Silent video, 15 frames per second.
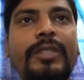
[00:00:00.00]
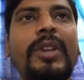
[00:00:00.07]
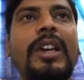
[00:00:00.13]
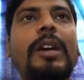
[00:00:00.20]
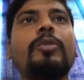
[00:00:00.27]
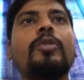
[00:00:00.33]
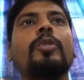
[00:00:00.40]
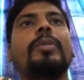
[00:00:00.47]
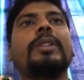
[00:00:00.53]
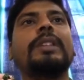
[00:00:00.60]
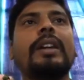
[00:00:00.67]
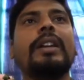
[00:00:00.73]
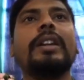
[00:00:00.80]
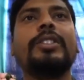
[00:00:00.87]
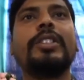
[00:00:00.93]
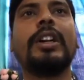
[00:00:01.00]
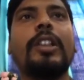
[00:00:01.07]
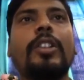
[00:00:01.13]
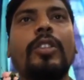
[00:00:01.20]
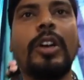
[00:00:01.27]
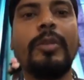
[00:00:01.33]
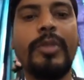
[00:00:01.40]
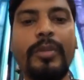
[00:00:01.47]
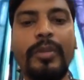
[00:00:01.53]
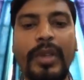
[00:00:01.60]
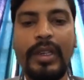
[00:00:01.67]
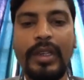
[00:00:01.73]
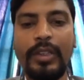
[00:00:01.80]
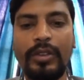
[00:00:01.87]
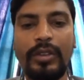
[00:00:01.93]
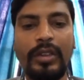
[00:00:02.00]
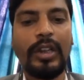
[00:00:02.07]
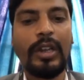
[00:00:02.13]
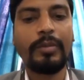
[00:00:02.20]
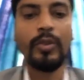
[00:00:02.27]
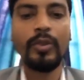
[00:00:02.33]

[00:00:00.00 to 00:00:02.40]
आपको बताना चाह रहा हूँ अभी मैं आपको